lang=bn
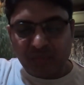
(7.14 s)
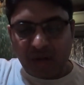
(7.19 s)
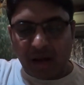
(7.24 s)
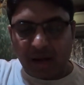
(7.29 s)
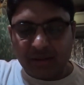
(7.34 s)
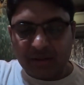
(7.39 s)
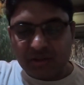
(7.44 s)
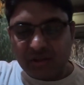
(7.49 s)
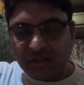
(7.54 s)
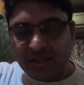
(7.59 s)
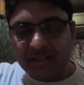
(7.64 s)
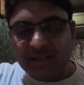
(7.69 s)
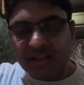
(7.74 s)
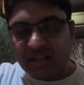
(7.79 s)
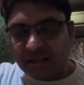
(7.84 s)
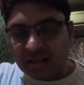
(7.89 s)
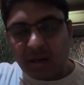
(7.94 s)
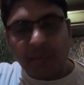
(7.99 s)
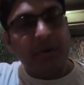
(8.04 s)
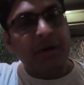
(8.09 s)
আর চিকেন
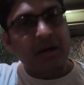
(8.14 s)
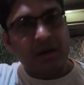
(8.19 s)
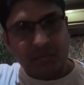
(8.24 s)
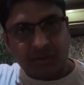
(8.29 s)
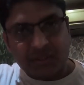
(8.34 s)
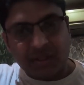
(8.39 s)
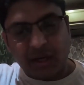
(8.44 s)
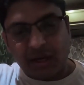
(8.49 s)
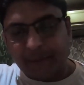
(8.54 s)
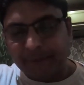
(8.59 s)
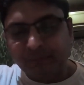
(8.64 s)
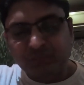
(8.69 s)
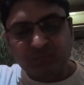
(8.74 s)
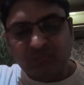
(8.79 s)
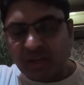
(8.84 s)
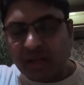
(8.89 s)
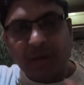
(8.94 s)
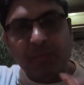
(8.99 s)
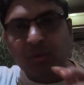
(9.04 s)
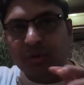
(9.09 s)
টিক্কা বাটার মশালা
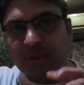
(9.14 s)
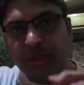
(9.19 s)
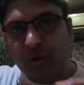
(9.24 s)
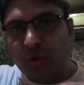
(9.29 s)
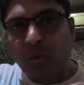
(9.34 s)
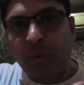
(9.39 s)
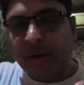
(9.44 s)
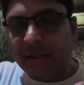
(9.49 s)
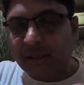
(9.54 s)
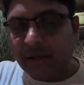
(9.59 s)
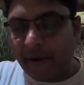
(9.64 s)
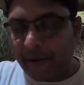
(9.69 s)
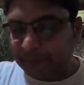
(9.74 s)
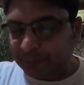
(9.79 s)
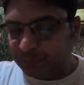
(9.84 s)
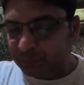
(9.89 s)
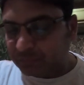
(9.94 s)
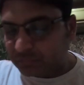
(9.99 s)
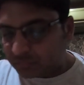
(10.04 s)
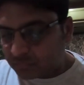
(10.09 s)
এর মধ্যে খুব একটা
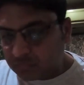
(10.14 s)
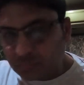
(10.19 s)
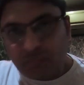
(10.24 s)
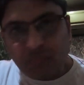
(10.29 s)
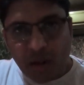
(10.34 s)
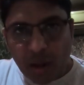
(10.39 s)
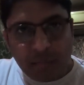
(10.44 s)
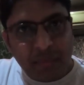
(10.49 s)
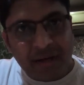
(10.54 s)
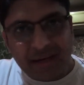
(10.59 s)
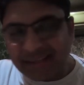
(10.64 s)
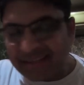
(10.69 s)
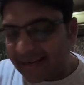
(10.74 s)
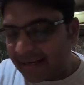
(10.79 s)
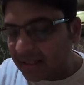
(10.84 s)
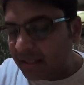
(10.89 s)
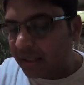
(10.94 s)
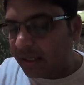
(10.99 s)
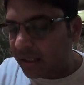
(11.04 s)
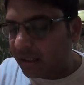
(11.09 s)
মানে
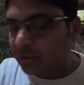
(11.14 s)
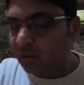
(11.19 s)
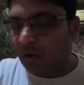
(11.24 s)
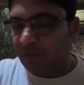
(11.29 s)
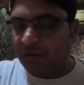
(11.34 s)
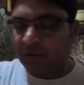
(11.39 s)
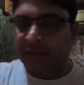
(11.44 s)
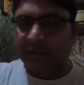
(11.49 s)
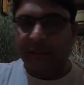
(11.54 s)
টেকনিক্যাল তফাত